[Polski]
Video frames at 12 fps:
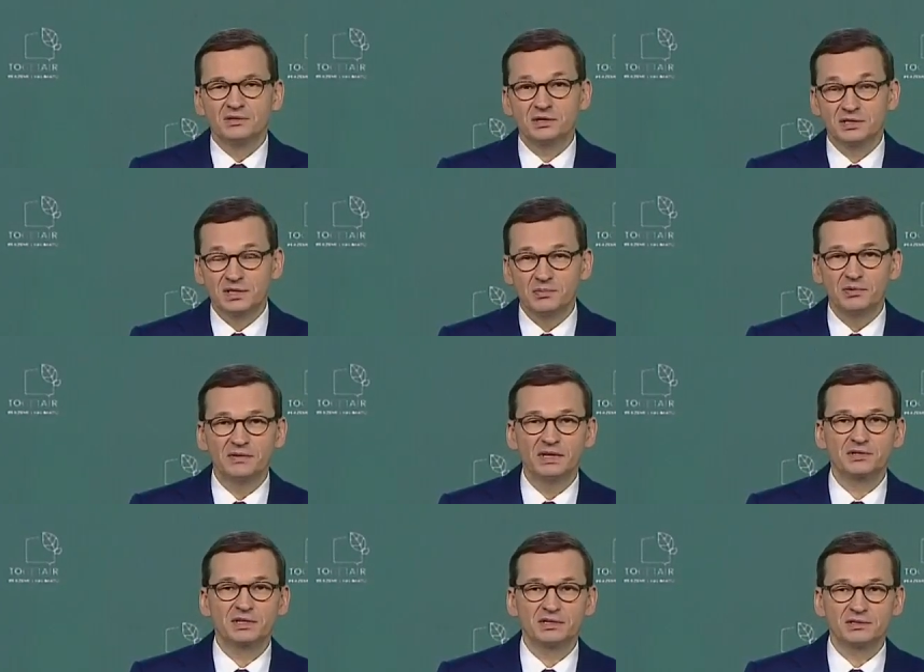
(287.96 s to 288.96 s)
Czyste
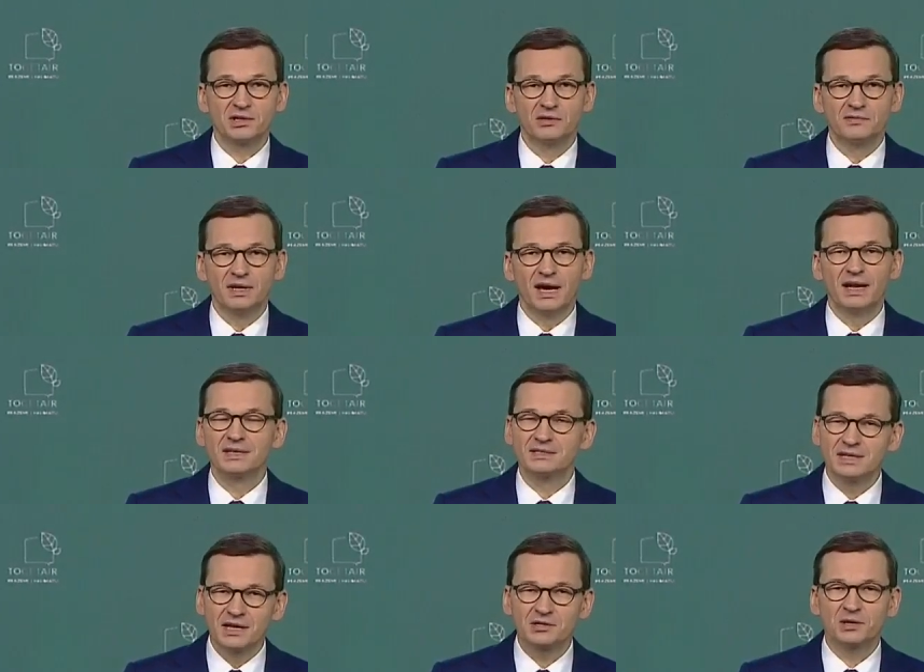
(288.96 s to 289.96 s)
powietrze, zdrowie. Ale
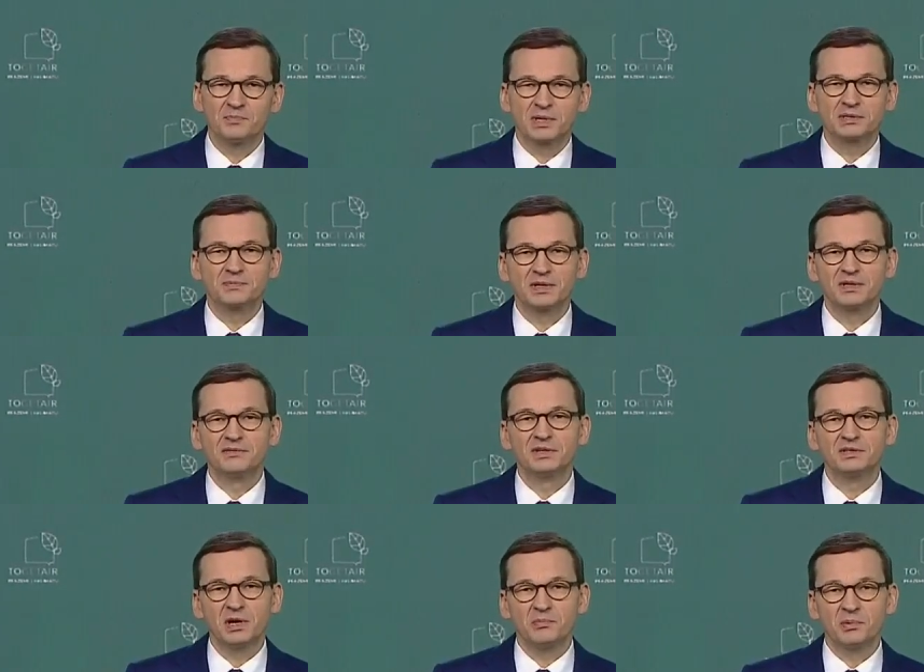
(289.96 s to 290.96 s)
z naszej
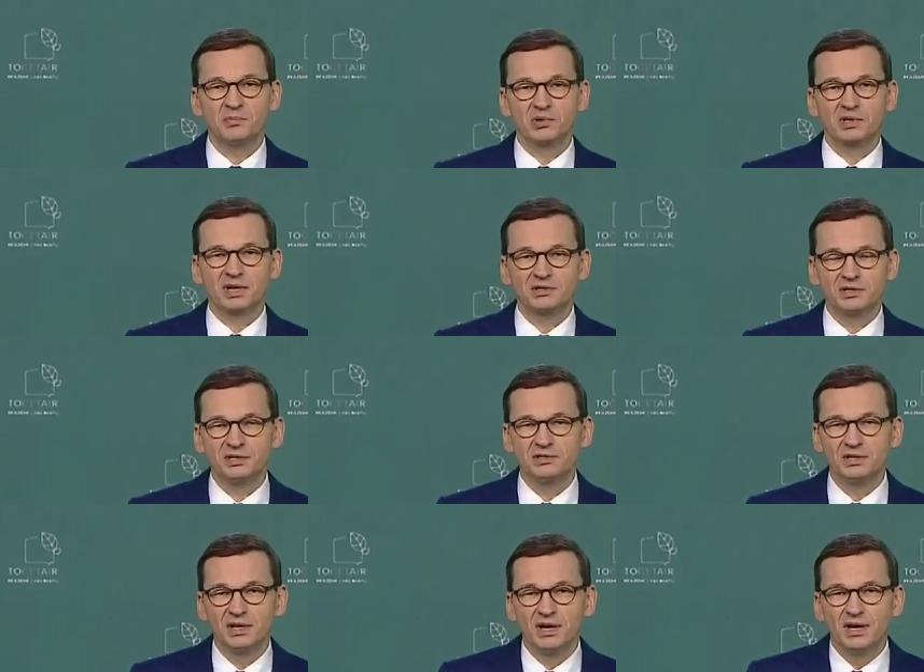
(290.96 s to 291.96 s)
perspektywy chciałbym
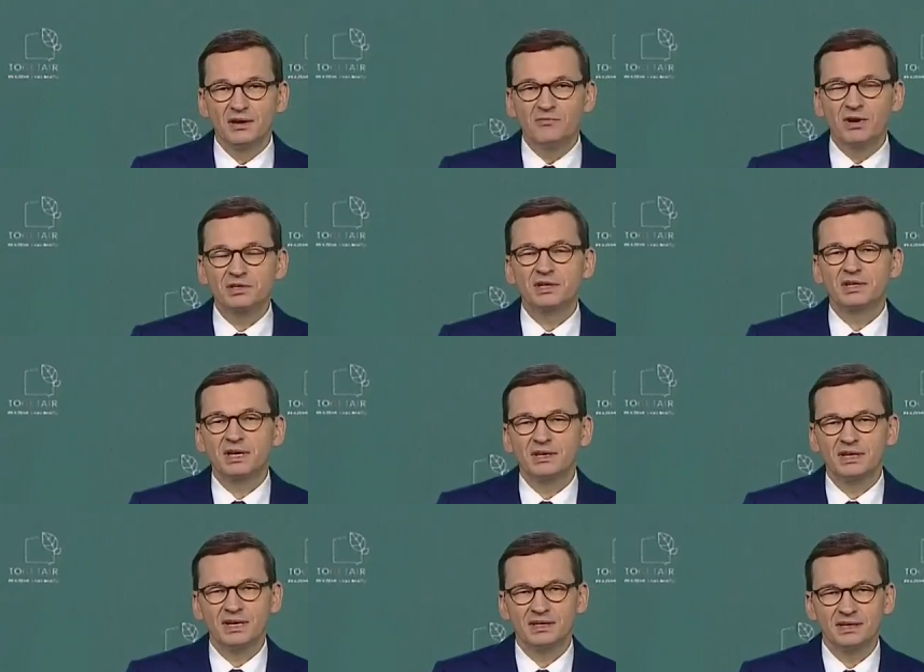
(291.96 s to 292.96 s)
podkreślić właśnie
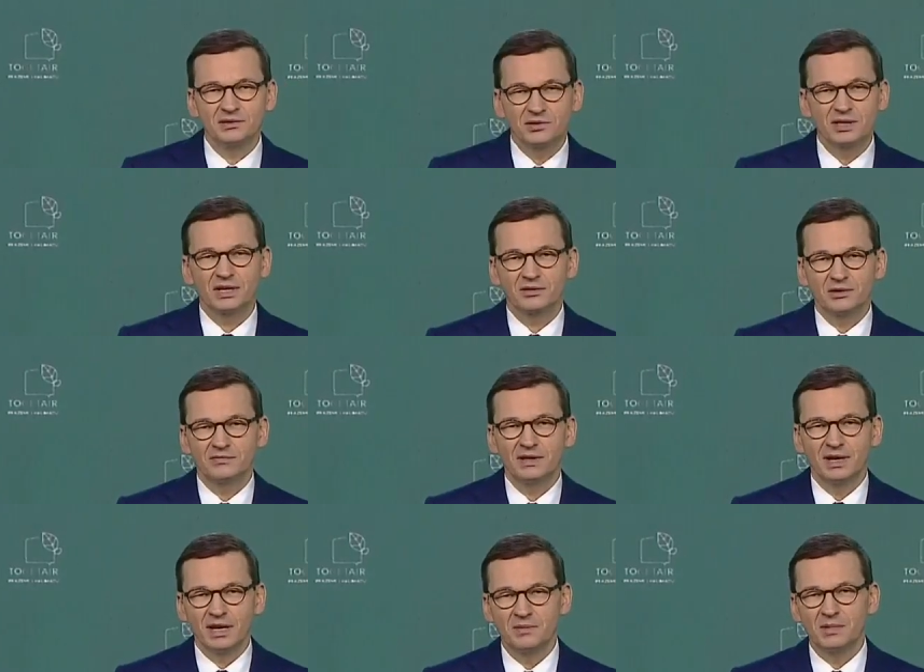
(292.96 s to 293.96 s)
ten jeden
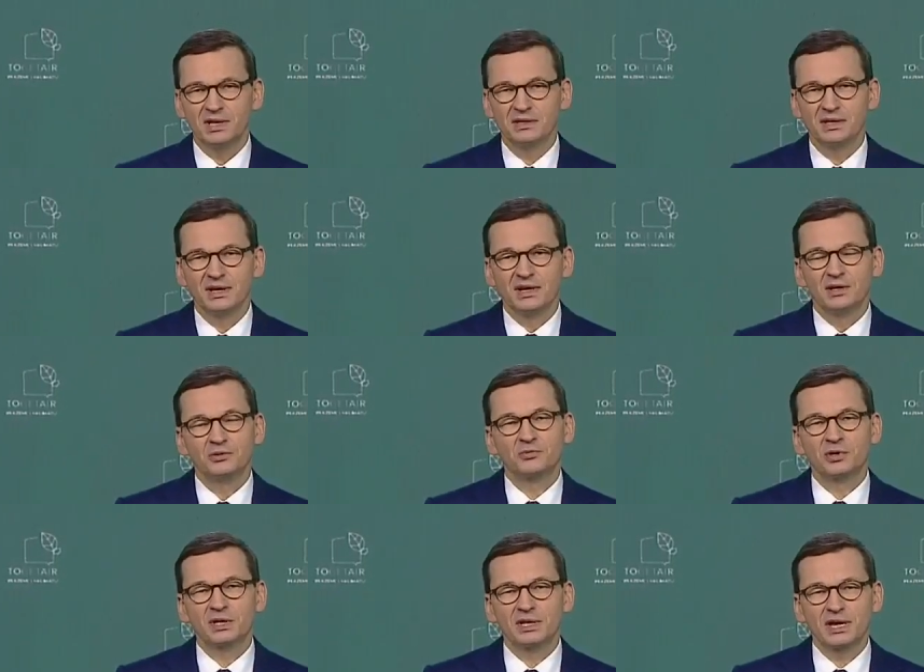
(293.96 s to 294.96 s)
dodatkowy element,
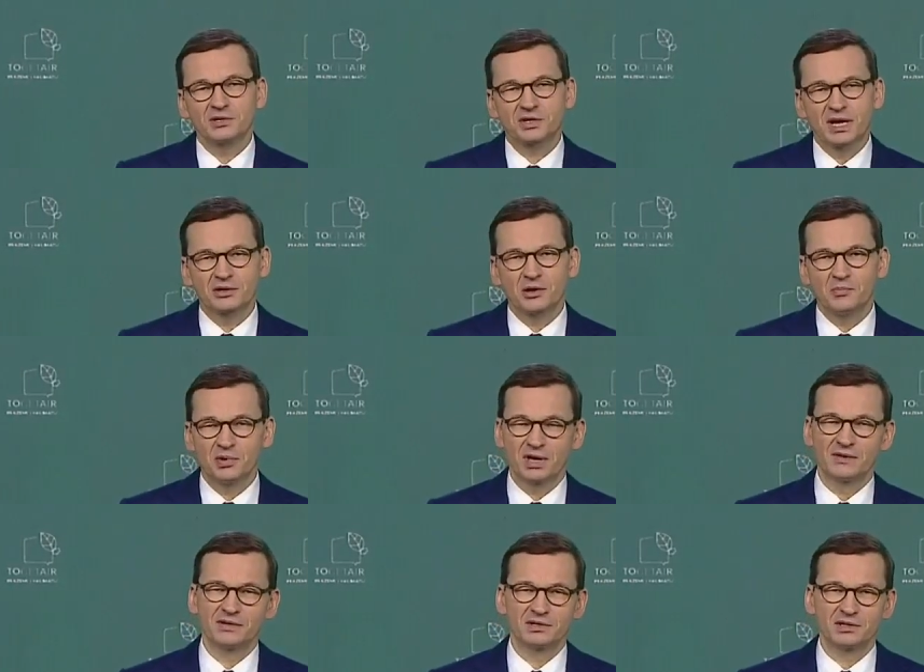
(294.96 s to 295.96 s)
który tak rzadko
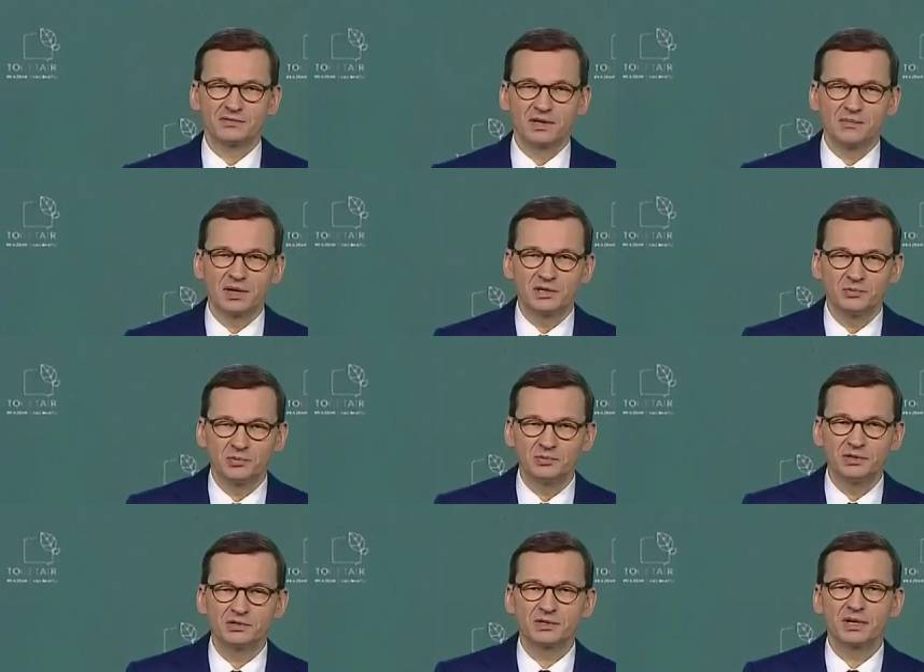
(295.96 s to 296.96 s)
pojawia się w debacie
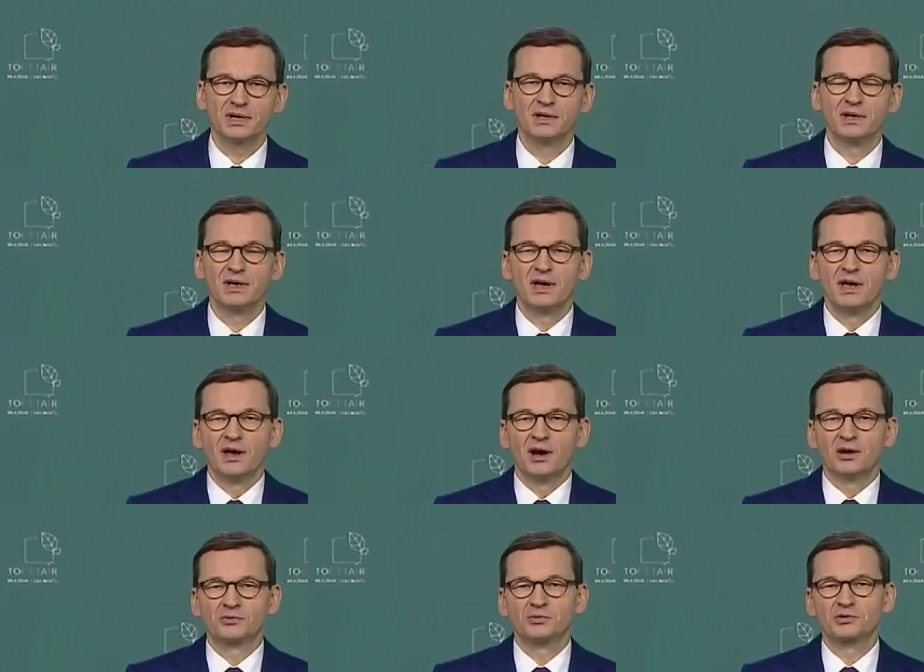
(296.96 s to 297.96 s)
publicznej.
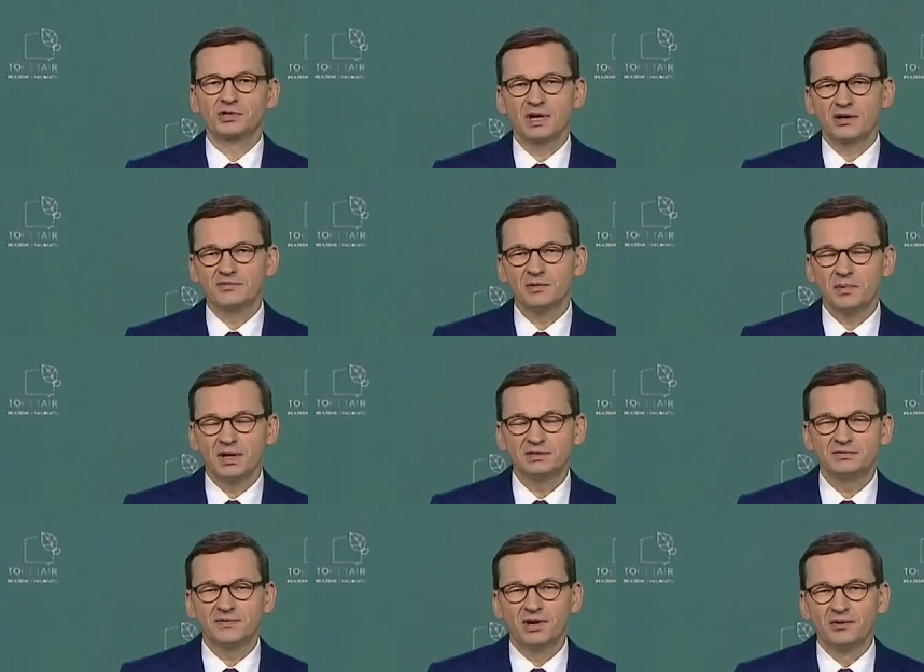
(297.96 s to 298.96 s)
Otóż, Szanowni
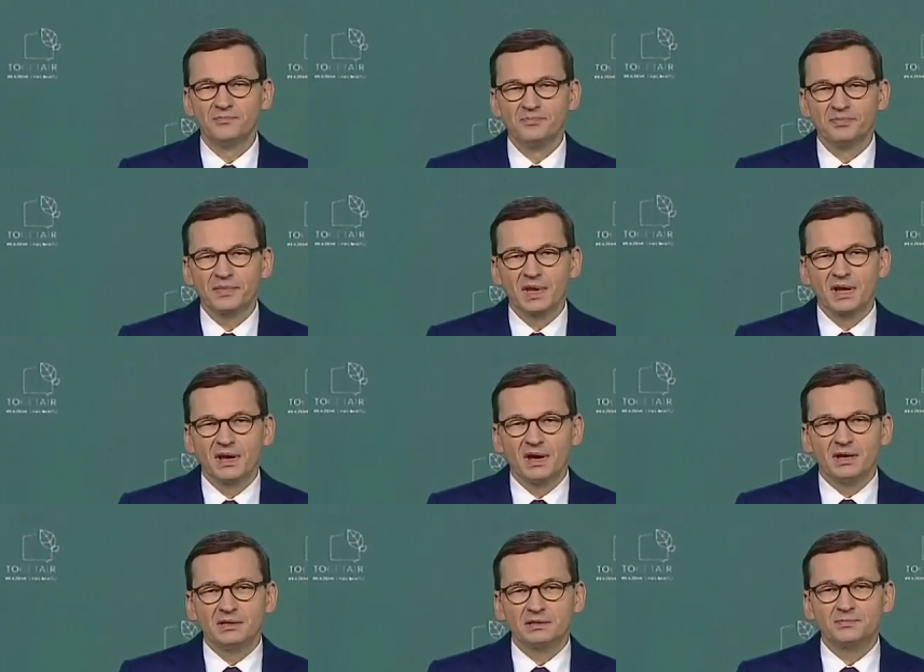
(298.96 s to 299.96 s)
Państwo,
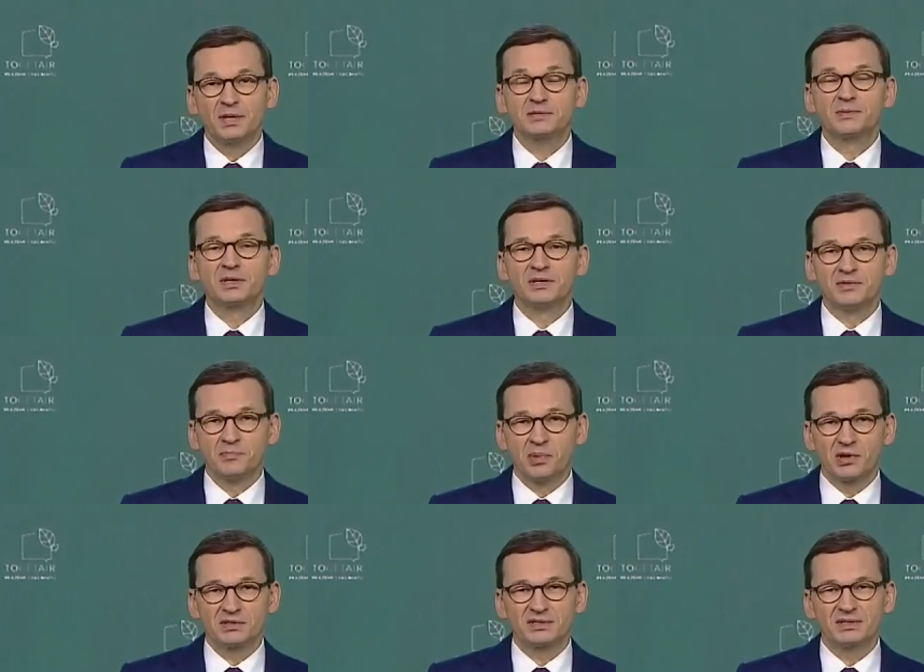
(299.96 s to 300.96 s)
z perspektywy
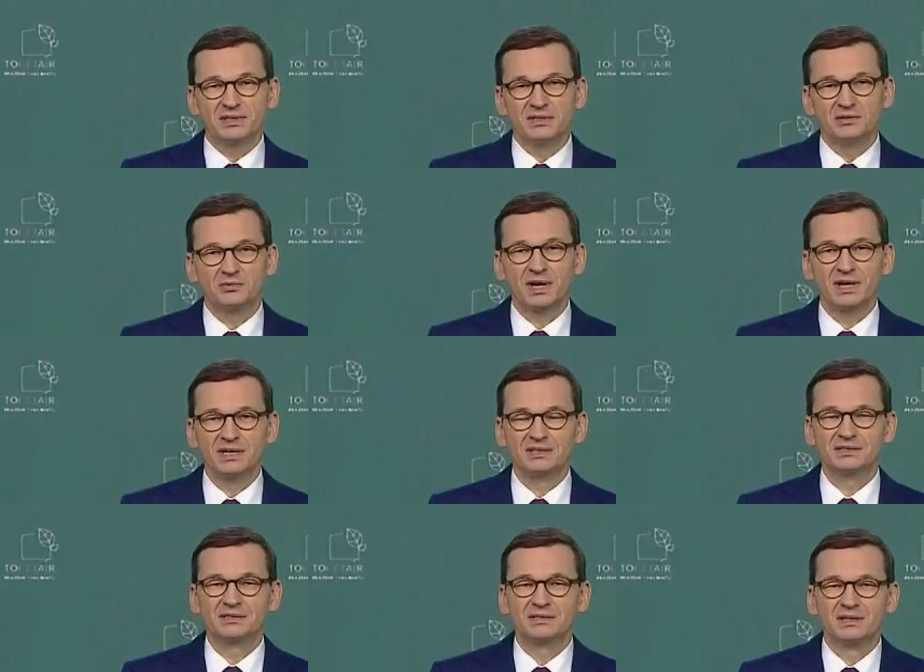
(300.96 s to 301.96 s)
Polski, która
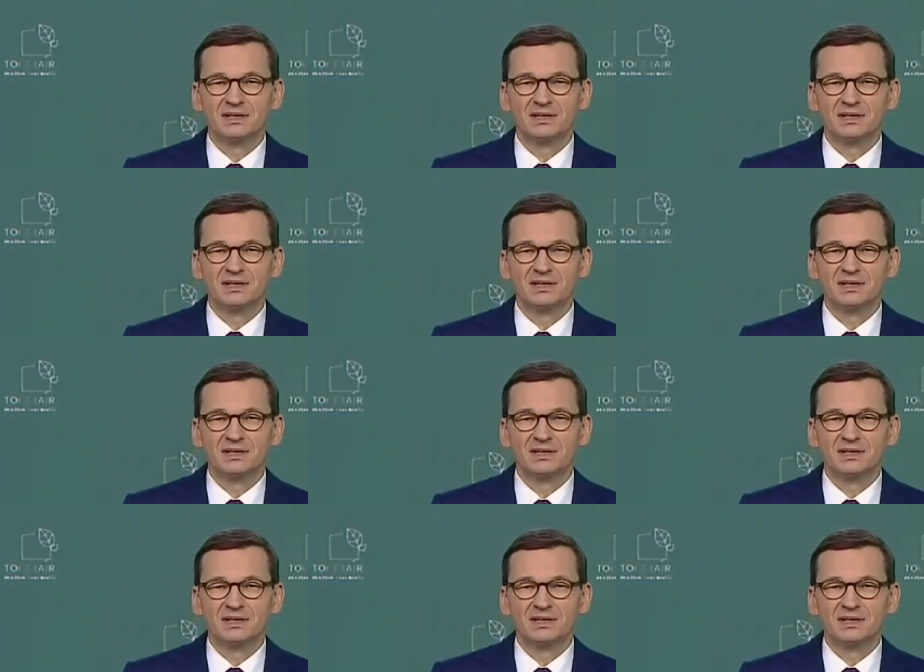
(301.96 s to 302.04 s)
jest